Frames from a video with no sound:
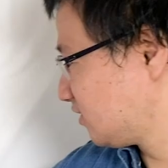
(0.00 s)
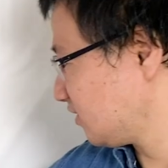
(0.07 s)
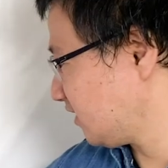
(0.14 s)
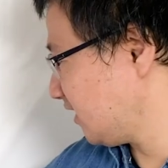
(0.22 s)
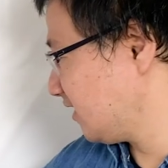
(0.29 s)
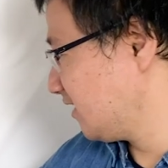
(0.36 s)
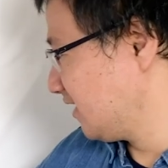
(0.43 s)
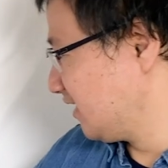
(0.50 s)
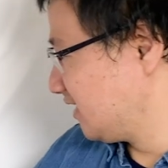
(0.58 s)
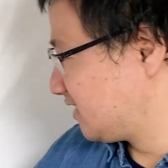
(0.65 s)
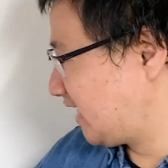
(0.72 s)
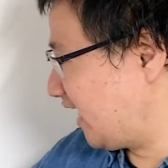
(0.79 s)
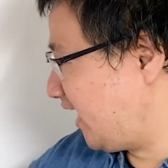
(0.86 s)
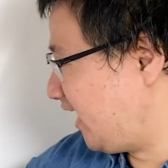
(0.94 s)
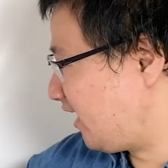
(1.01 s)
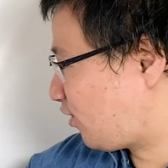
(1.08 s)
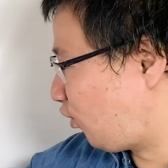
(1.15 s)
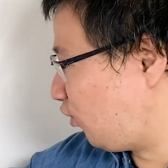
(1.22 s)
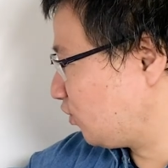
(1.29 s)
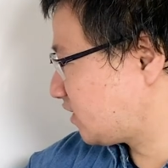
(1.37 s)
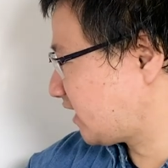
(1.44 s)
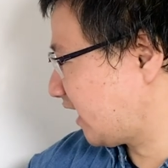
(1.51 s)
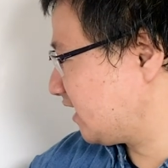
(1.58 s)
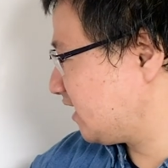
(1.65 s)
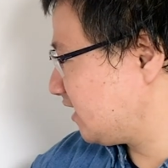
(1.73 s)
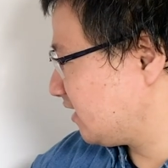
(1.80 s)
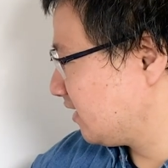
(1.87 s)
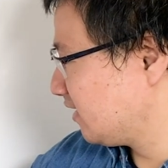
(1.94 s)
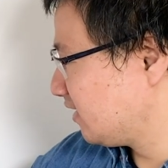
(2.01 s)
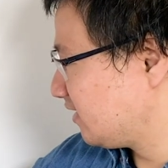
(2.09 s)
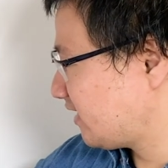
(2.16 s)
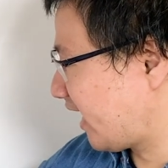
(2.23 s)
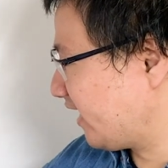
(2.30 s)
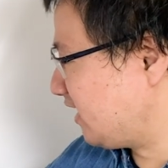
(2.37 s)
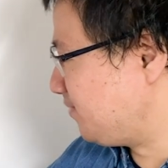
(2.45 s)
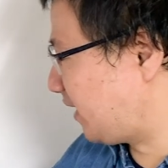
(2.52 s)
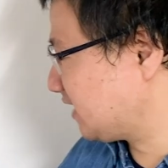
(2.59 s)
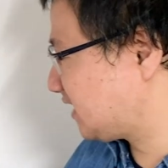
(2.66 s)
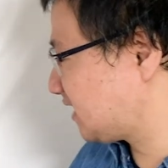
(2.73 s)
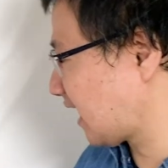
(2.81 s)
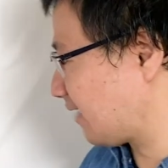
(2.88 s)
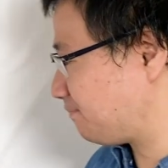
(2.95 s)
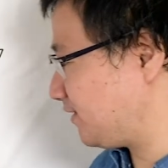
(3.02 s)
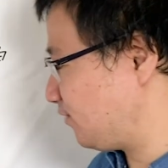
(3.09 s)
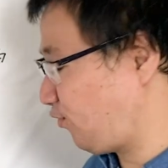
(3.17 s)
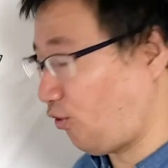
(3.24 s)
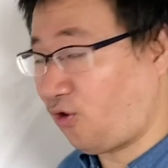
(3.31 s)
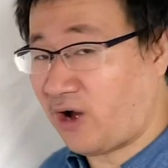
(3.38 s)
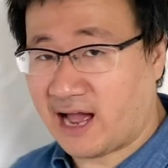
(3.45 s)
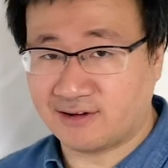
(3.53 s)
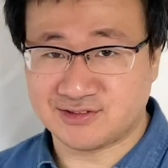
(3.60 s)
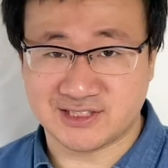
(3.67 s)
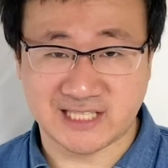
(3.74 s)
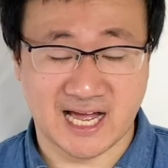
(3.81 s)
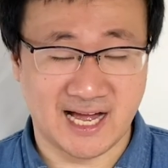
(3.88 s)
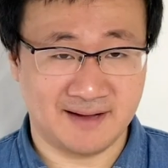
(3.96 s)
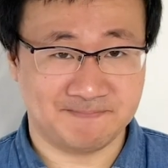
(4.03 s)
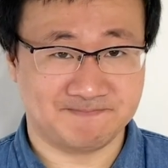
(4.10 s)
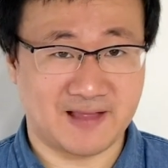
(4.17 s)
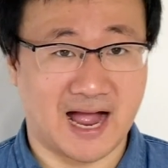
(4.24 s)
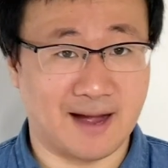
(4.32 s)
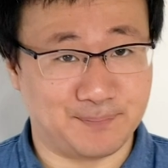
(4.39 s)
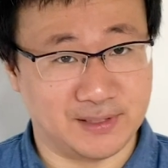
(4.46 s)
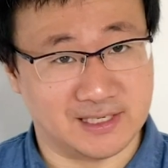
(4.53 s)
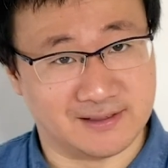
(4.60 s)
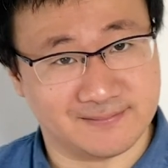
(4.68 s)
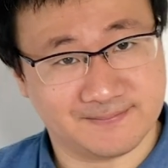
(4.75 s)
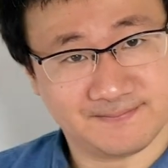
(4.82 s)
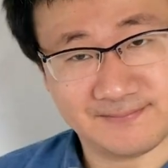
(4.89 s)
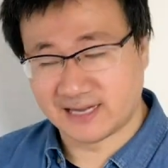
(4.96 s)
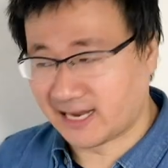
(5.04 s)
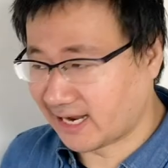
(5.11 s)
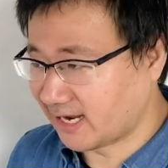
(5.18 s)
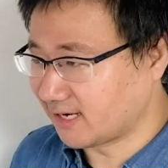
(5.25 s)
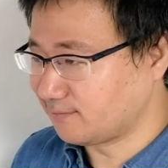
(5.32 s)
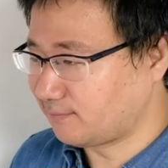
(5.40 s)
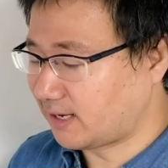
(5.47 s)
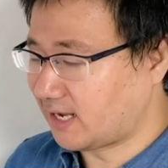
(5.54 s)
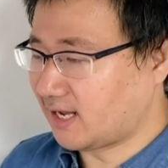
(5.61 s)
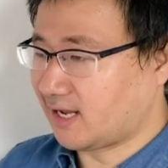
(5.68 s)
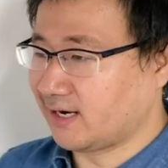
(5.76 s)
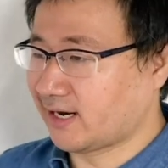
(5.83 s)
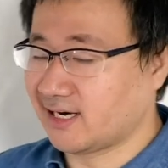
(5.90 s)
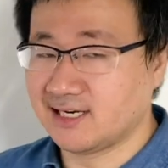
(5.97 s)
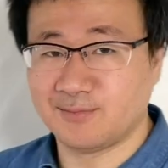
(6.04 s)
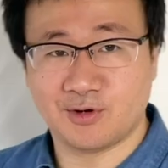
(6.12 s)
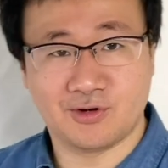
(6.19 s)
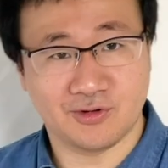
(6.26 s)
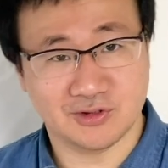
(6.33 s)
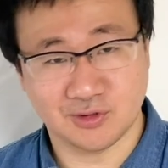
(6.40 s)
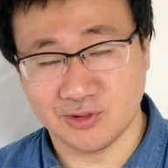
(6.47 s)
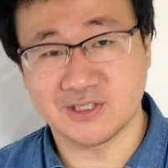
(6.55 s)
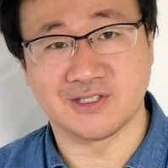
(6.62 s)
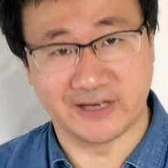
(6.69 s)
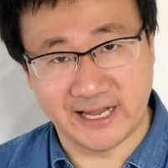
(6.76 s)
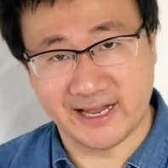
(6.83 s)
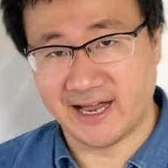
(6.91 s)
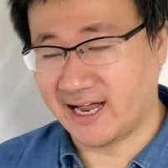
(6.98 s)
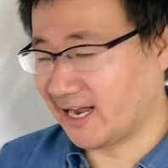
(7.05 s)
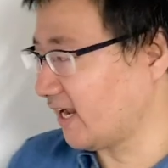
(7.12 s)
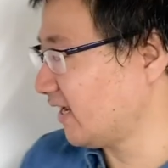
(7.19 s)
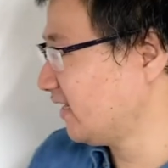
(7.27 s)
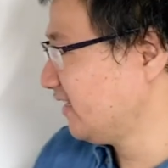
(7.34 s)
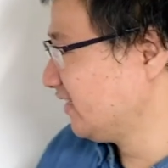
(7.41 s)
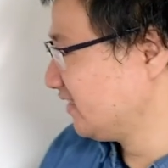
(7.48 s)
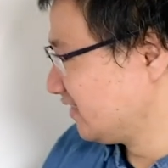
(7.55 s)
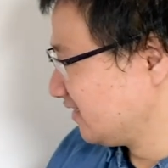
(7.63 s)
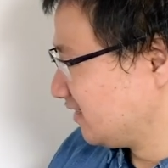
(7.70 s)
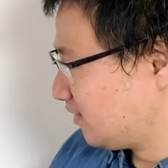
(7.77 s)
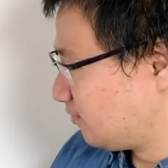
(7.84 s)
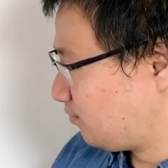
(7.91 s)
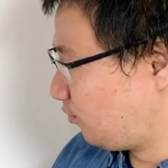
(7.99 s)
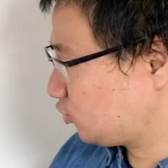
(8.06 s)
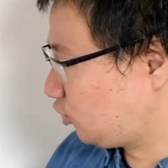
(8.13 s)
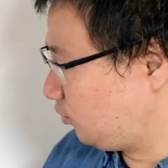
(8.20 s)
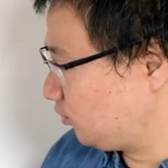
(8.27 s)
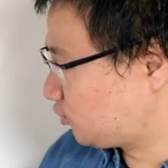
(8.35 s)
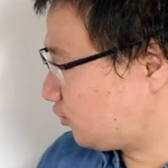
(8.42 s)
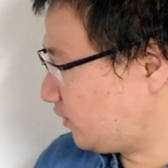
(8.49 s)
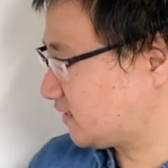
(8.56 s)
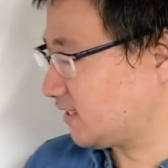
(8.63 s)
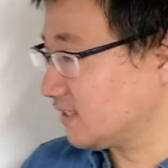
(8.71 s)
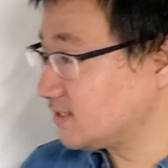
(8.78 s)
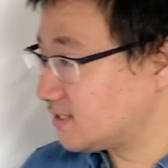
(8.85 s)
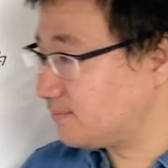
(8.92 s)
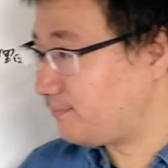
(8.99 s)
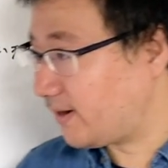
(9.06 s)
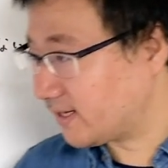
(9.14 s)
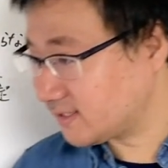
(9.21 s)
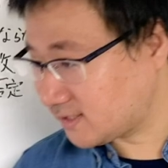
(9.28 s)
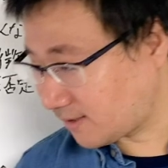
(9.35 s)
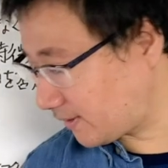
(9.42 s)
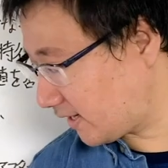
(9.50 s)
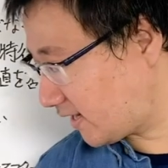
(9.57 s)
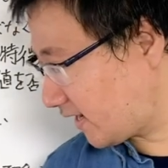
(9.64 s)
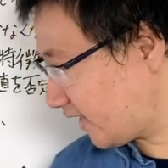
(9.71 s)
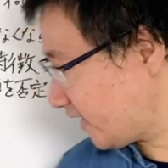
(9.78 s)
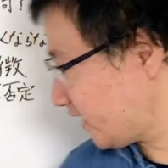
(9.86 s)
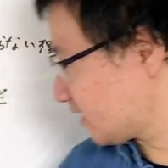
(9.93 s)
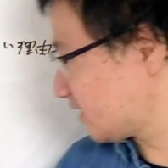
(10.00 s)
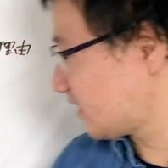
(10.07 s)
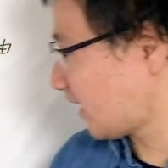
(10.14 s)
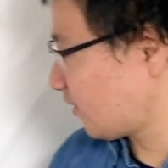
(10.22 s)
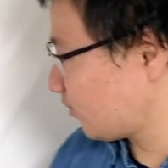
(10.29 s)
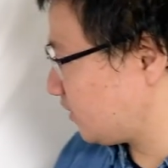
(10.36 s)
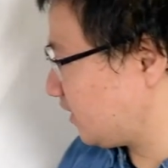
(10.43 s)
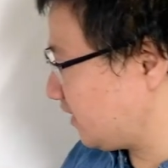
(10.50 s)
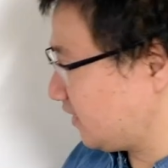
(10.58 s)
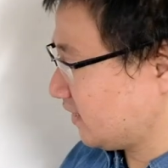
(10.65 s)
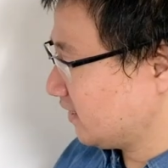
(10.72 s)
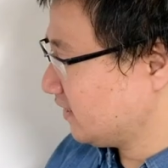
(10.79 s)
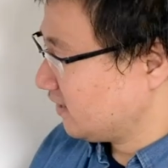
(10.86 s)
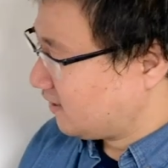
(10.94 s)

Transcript: 次。成功者になりました、ビフォーアフターアピール。はい。まあ、なんでもそうですよね。はい。もともとは全然負けたばっかりだったのに、